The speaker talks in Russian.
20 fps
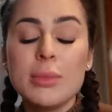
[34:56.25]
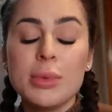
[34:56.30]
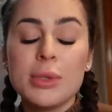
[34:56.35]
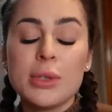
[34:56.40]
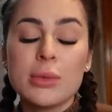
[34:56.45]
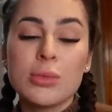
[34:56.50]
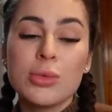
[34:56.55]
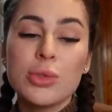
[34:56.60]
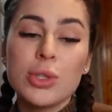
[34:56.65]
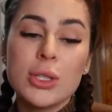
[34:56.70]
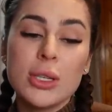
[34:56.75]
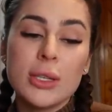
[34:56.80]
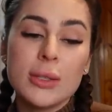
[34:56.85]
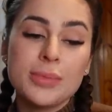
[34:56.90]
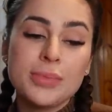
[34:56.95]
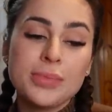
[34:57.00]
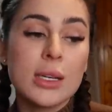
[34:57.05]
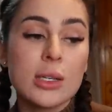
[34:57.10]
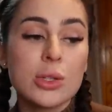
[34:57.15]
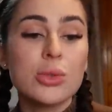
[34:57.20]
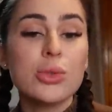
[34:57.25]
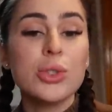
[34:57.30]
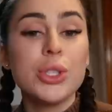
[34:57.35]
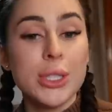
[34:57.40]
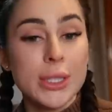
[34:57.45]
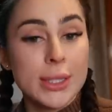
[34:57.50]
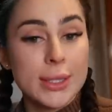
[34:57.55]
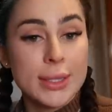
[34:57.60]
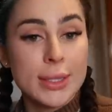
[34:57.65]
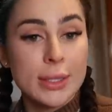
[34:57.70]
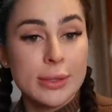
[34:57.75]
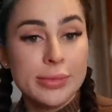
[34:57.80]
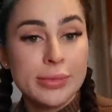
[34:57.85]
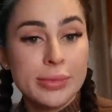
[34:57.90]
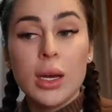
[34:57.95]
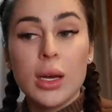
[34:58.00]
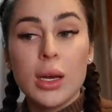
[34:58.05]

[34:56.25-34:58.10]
потому что, скажу честно,